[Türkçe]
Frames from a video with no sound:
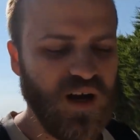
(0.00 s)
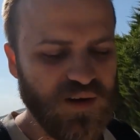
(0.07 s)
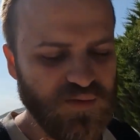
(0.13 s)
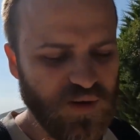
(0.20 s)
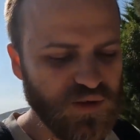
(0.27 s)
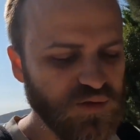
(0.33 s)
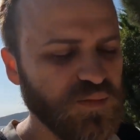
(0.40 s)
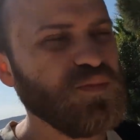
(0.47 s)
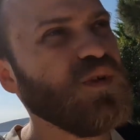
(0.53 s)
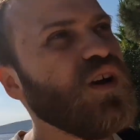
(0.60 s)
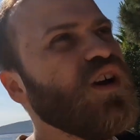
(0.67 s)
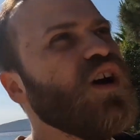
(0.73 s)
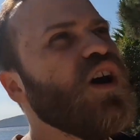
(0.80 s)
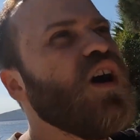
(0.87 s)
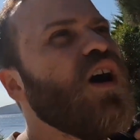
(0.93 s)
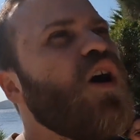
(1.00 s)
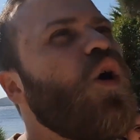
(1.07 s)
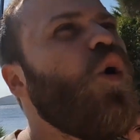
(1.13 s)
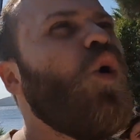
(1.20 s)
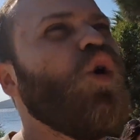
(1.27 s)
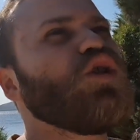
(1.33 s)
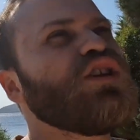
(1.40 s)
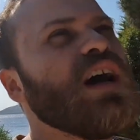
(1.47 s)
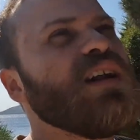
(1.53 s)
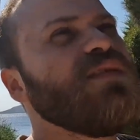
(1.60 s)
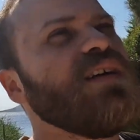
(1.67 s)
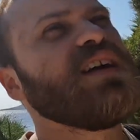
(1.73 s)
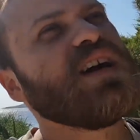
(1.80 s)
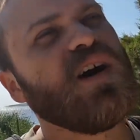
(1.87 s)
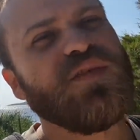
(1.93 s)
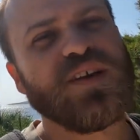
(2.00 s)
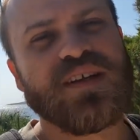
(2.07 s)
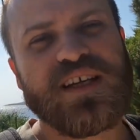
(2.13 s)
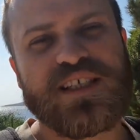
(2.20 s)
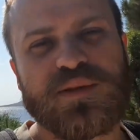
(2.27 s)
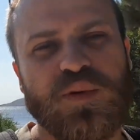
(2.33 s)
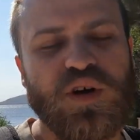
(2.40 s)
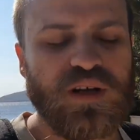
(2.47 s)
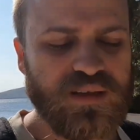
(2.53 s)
akvaryum Otel ve kafedeyiz bu